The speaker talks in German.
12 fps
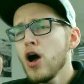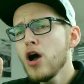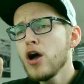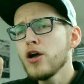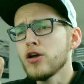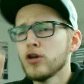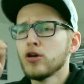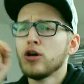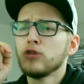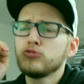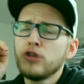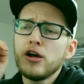Hey,
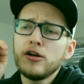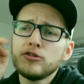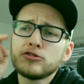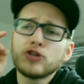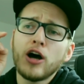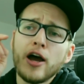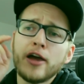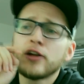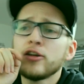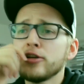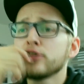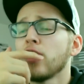der ist
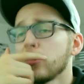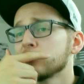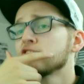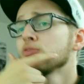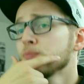eigentlich ganz